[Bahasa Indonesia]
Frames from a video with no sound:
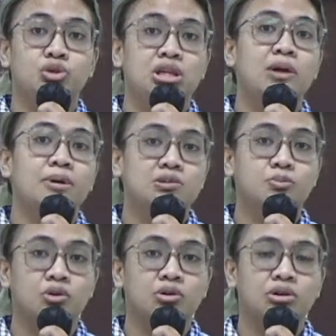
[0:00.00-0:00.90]

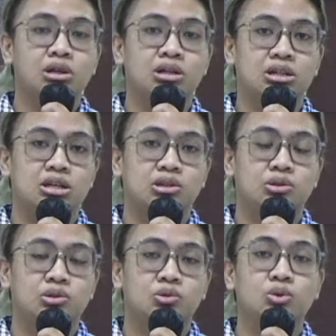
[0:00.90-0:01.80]
Mazmur yang
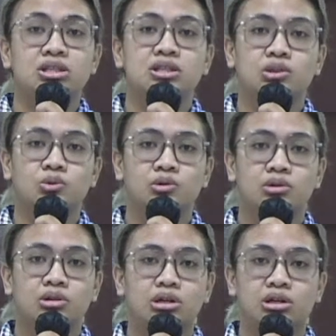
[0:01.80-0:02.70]
ditulis gitu,
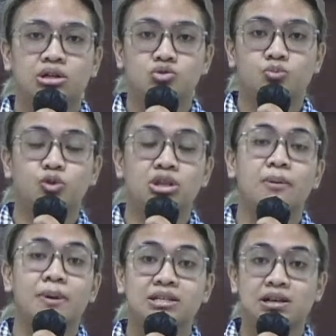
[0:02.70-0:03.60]
eh, uh, 73
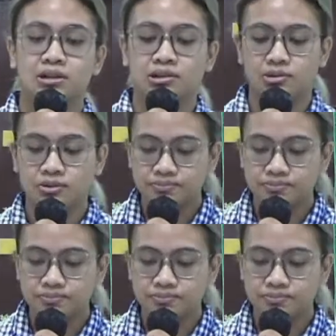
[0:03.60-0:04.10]
pasal gitu